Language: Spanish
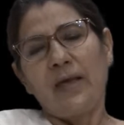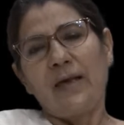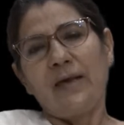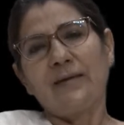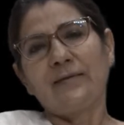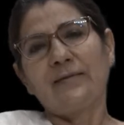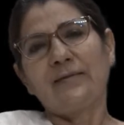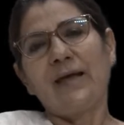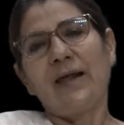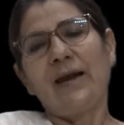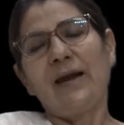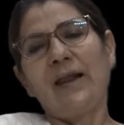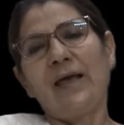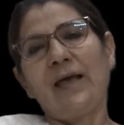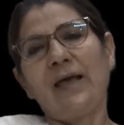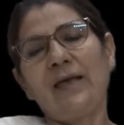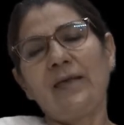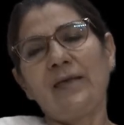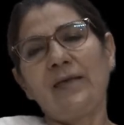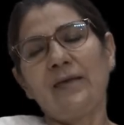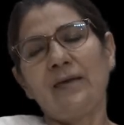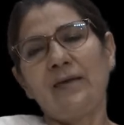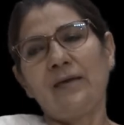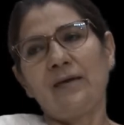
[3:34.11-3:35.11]
Esta
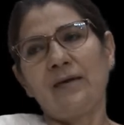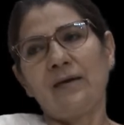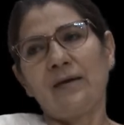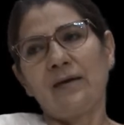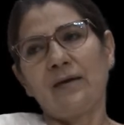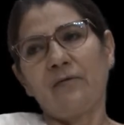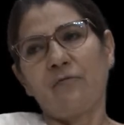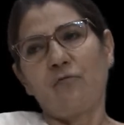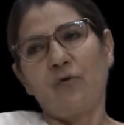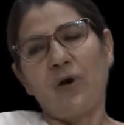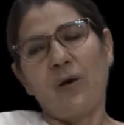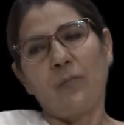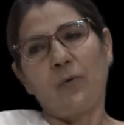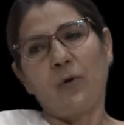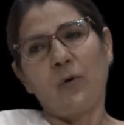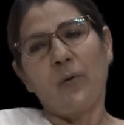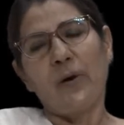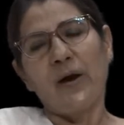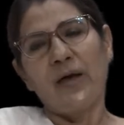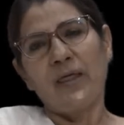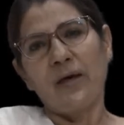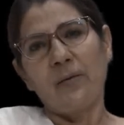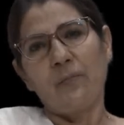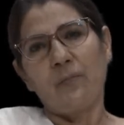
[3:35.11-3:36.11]
ley eh, fue
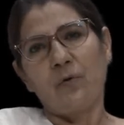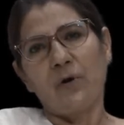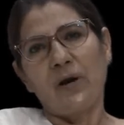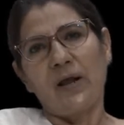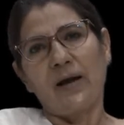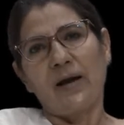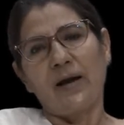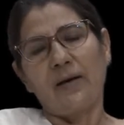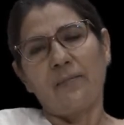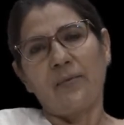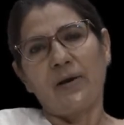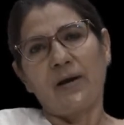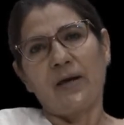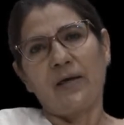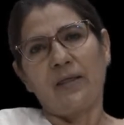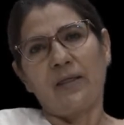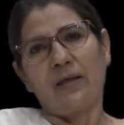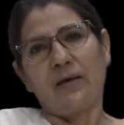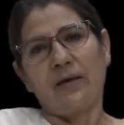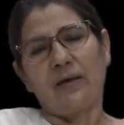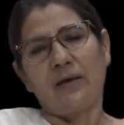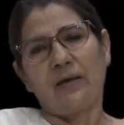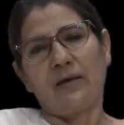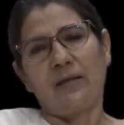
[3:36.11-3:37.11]
aprobada por la Cámara
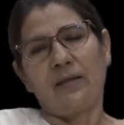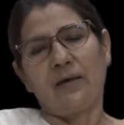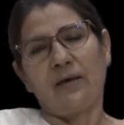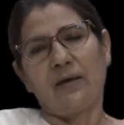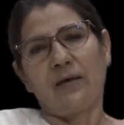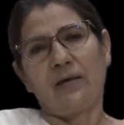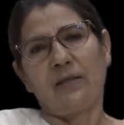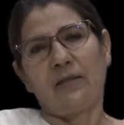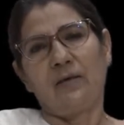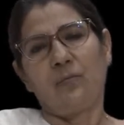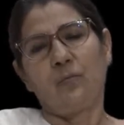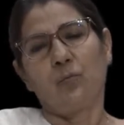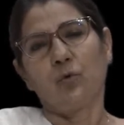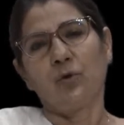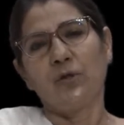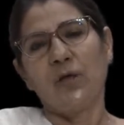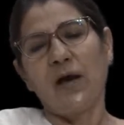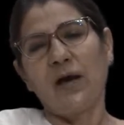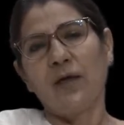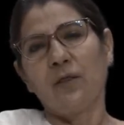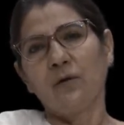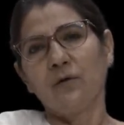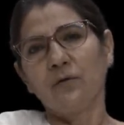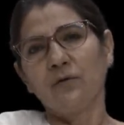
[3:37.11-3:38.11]
de, de
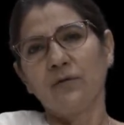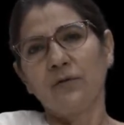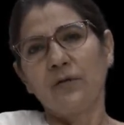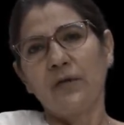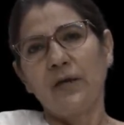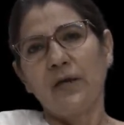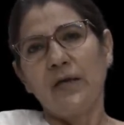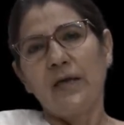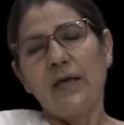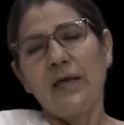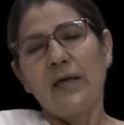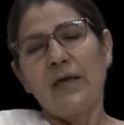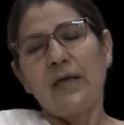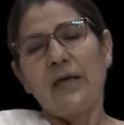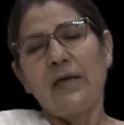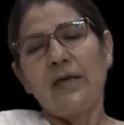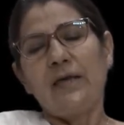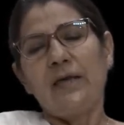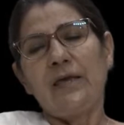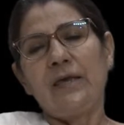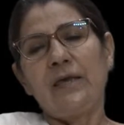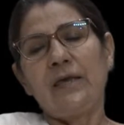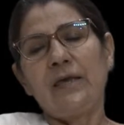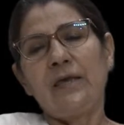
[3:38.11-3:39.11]
Diputados
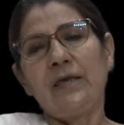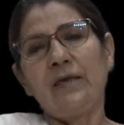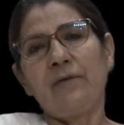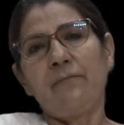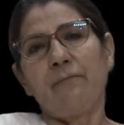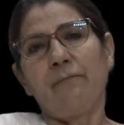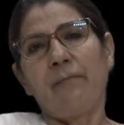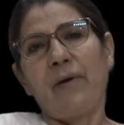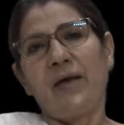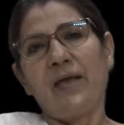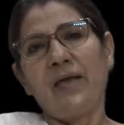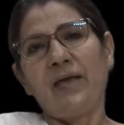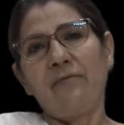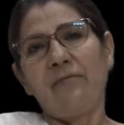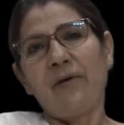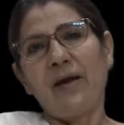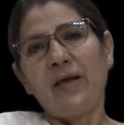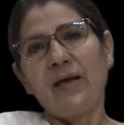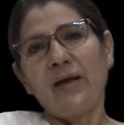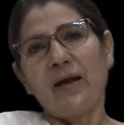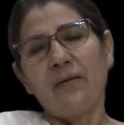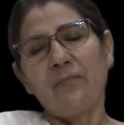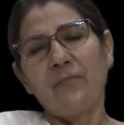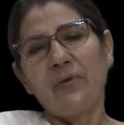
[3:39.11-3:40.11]
y iba
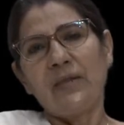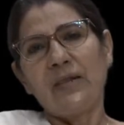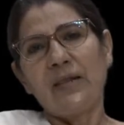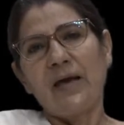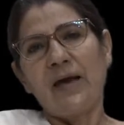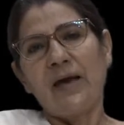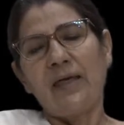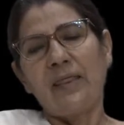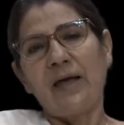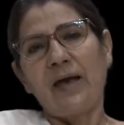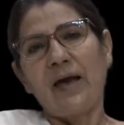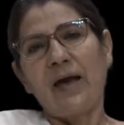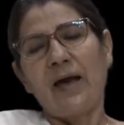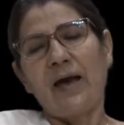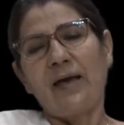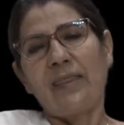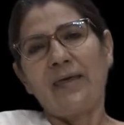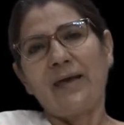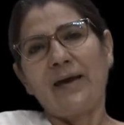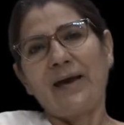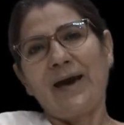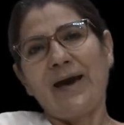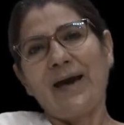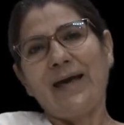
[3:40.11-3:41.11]
encaminada a
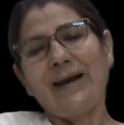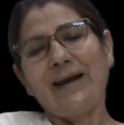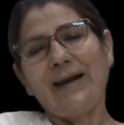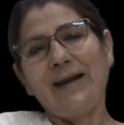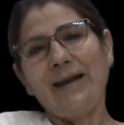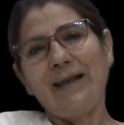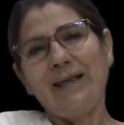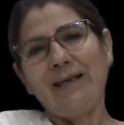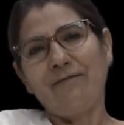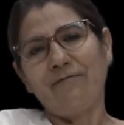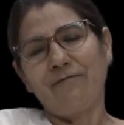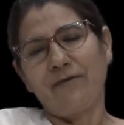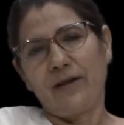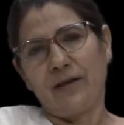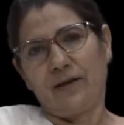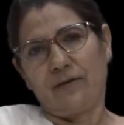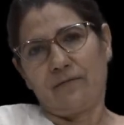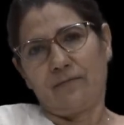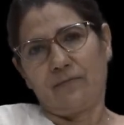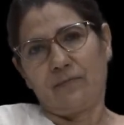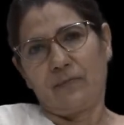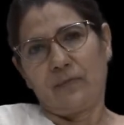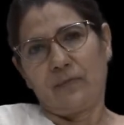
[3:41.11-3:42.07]
dejar libre